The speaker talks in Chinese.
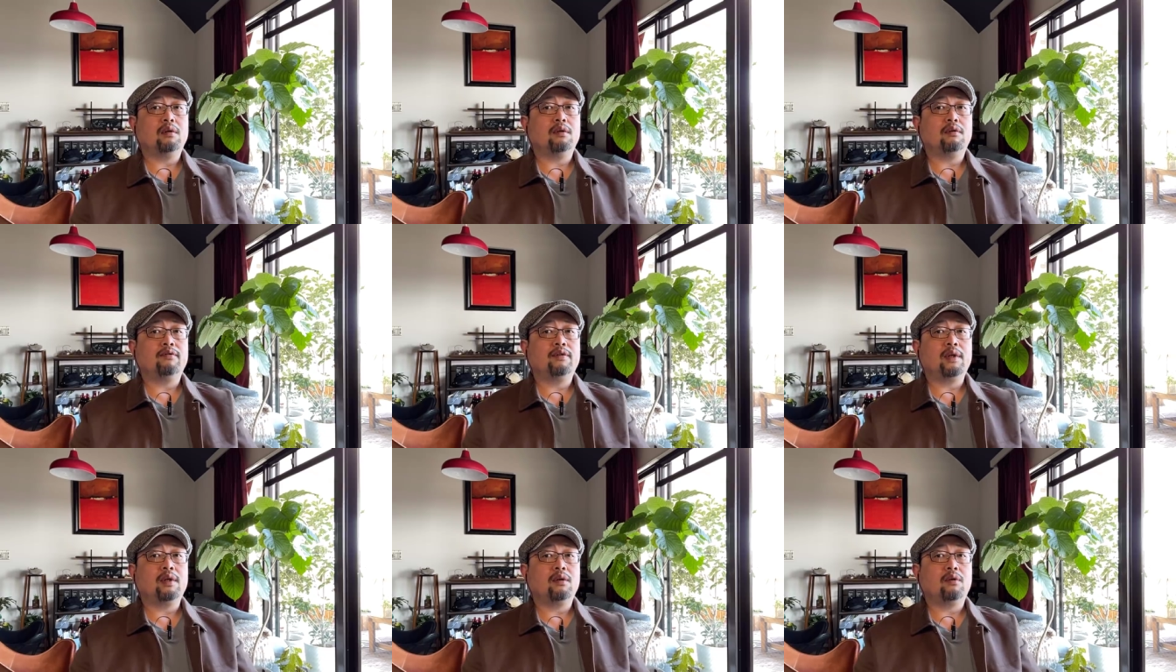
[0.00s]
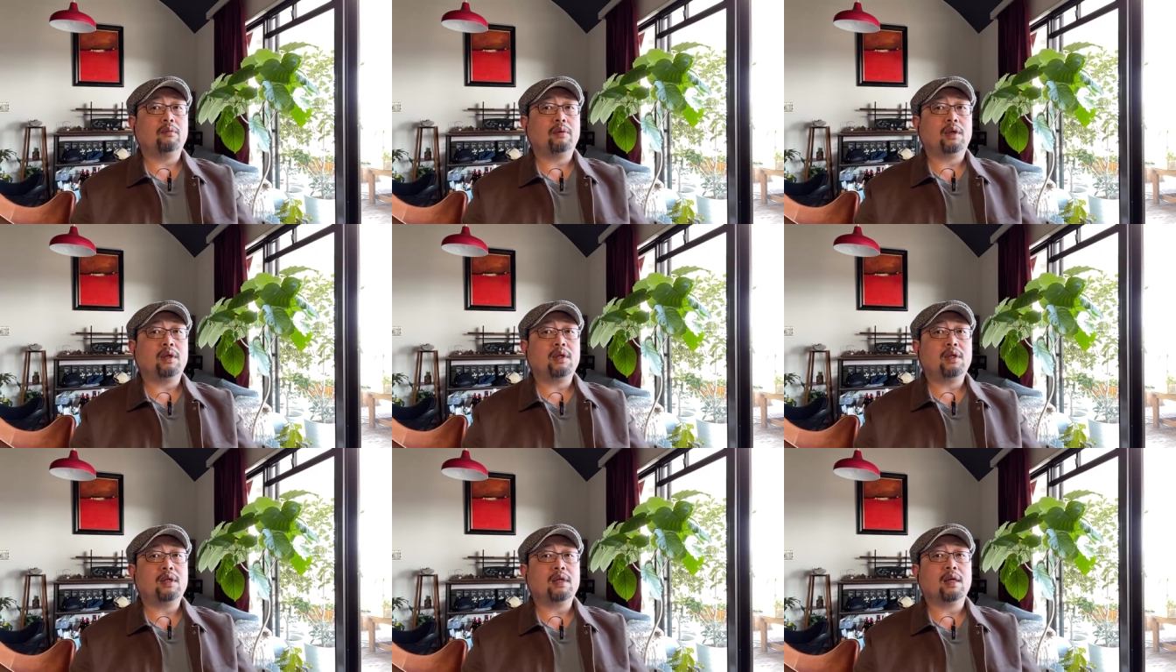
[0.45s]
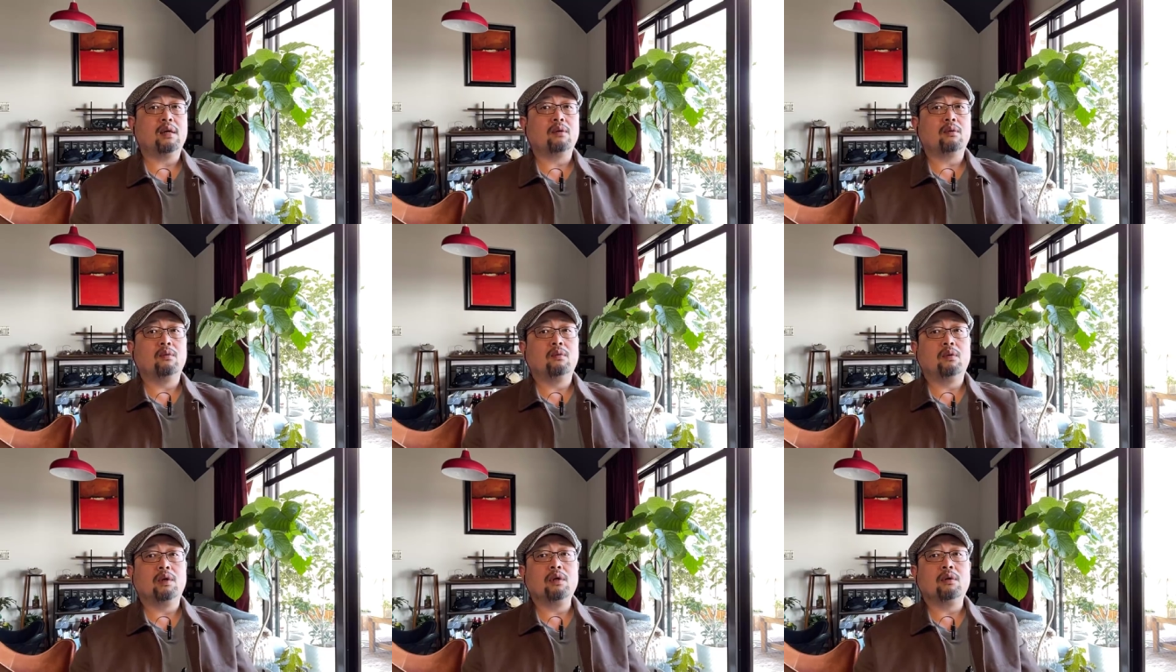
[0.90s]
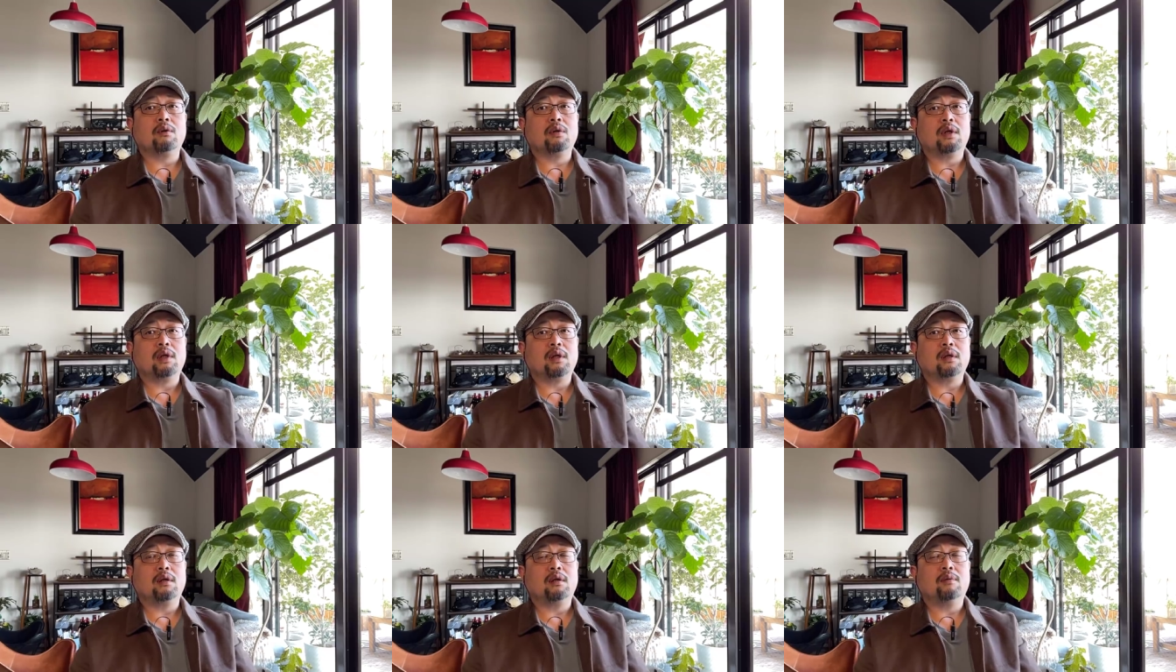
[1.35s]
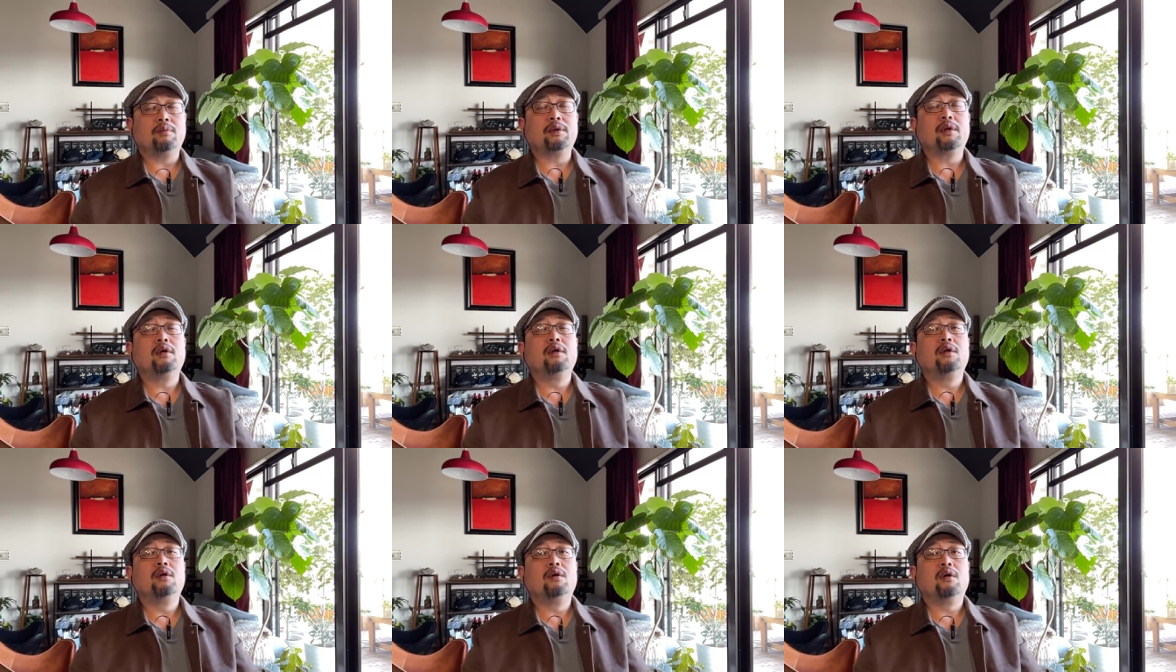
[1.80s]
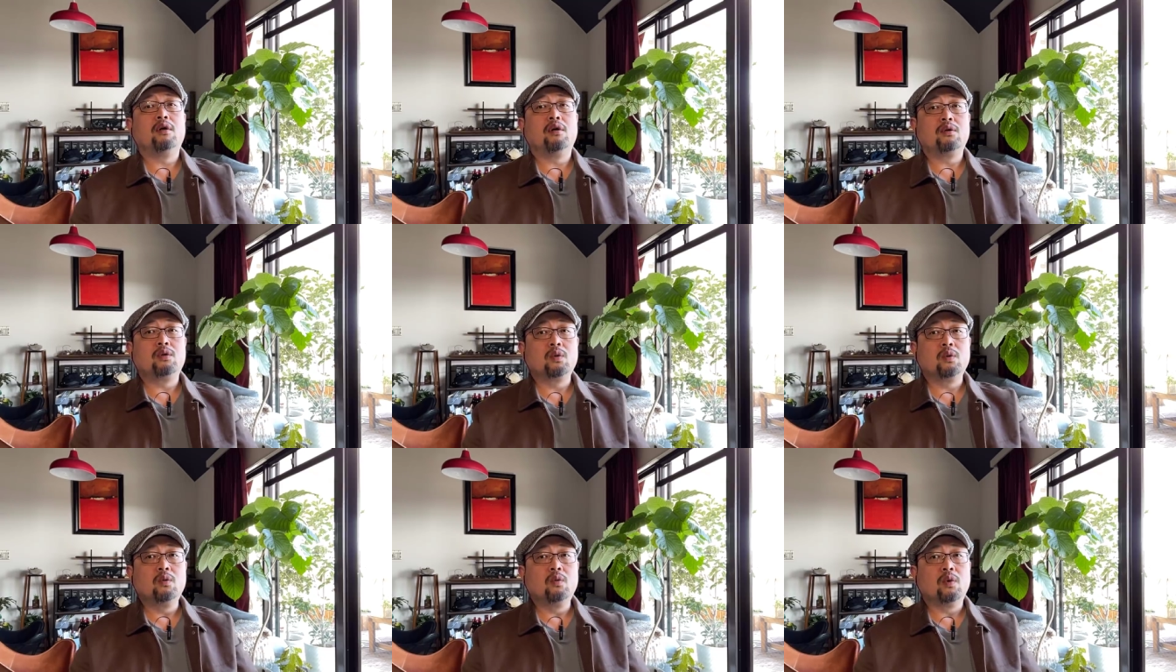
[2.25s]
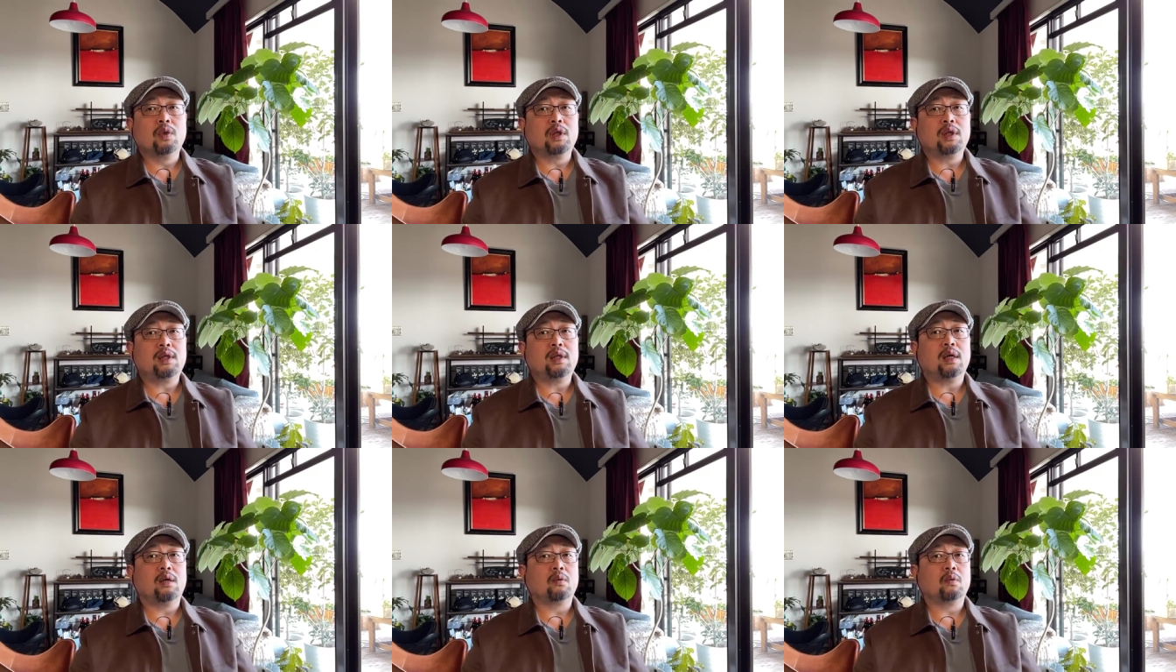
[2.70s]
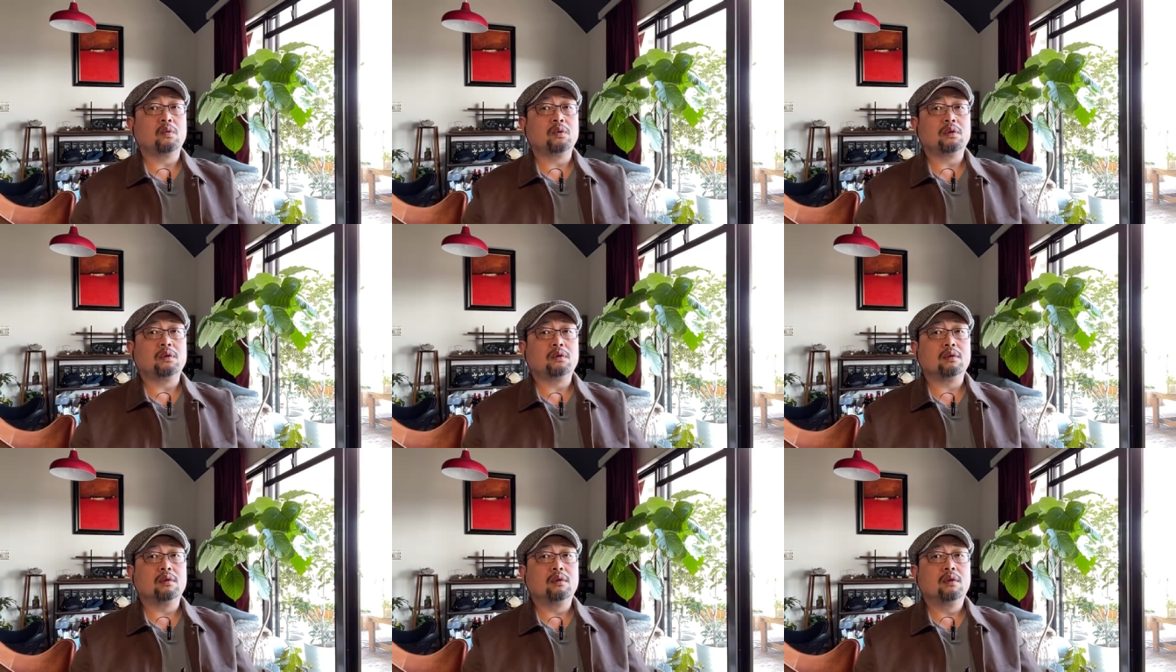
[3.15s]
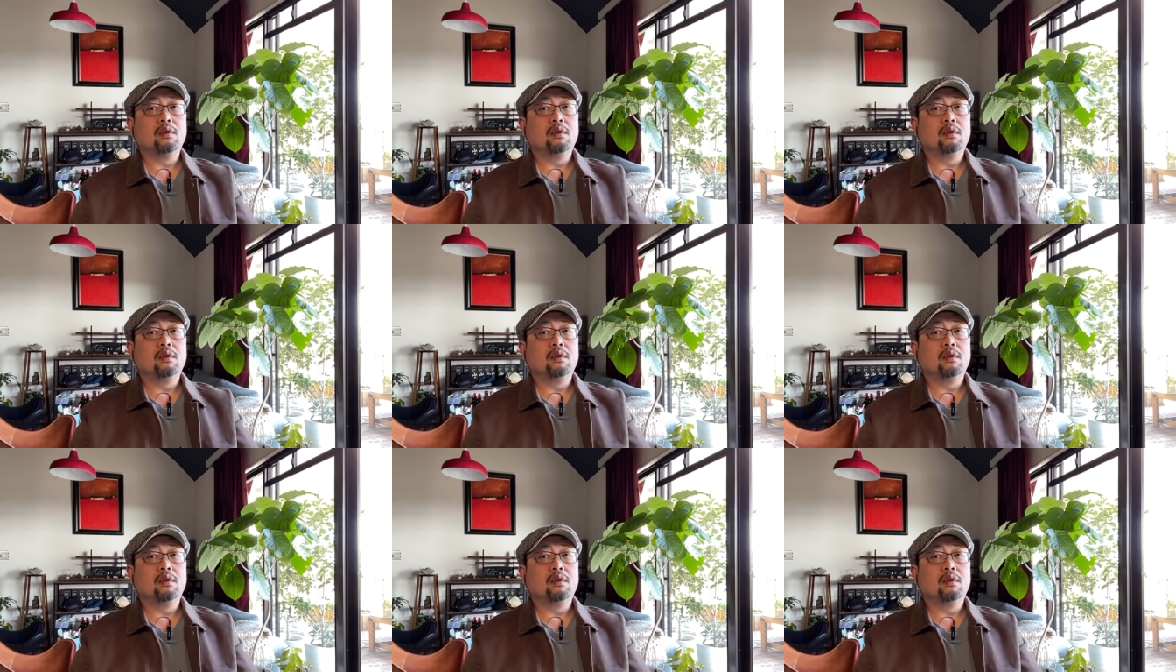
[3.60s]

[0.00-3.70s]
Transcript: 非常有名的一家国有的这个不是呃中国的一家公司，